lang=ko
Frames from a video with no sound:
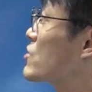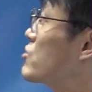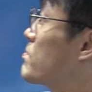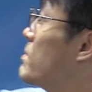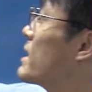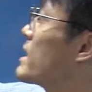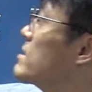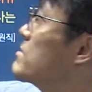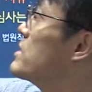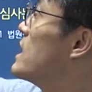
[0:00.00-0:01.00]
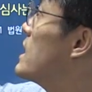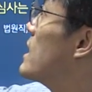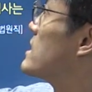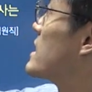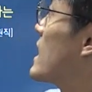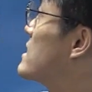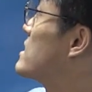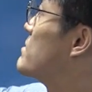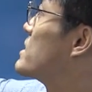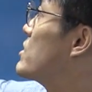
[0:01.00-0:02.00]
국방의 의무와 자,
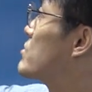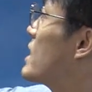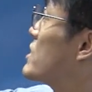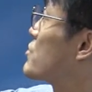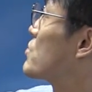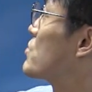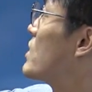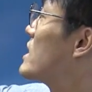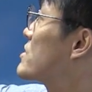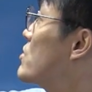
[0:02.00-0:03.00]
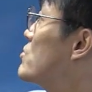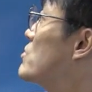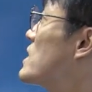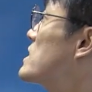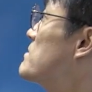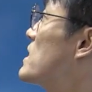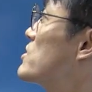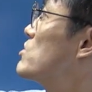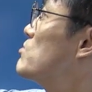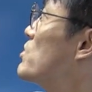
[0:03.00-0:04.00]
양심의 자유가 충돌하는 경우 자, 심사
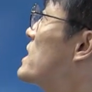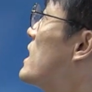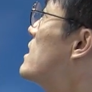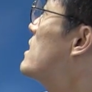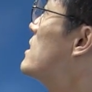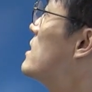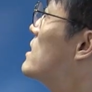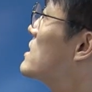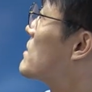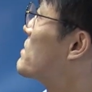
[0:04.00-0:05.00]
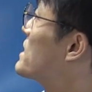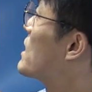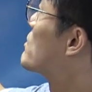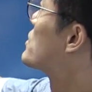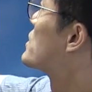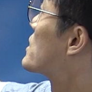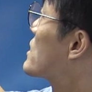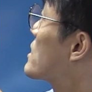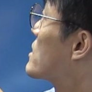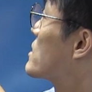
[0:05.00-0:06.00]
기준은 뭐냐? 자, 비례 원칙
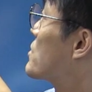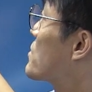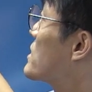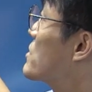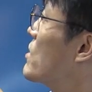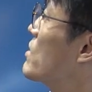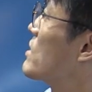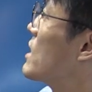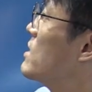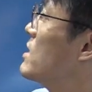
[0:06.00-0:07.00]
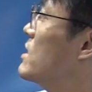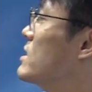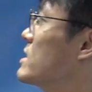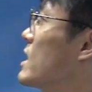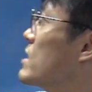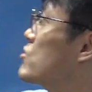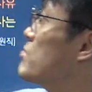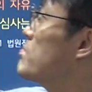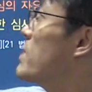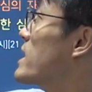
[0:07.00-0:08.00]
적용했죠. 네,
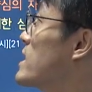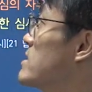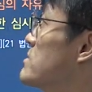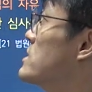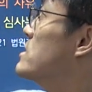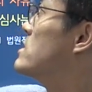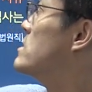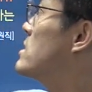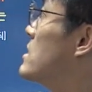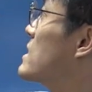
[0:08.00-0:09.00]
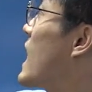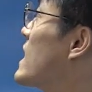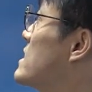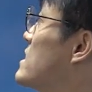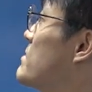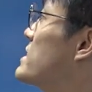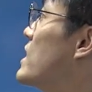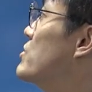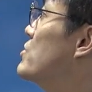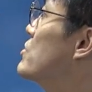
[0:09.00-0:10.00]
국방의 의무, 양심의
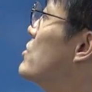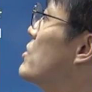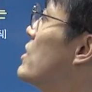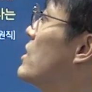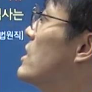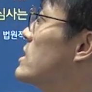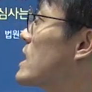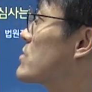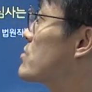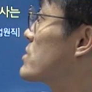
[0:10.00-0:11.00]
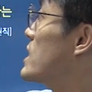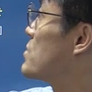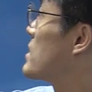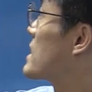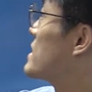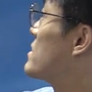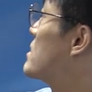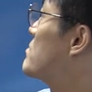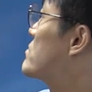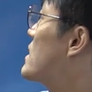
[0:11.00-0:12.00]
자유. 자, 국가의 존립과
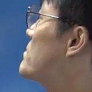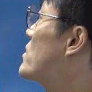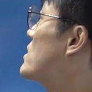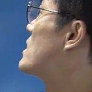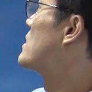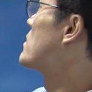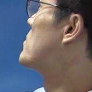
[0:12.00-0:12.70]
안전에 불가별한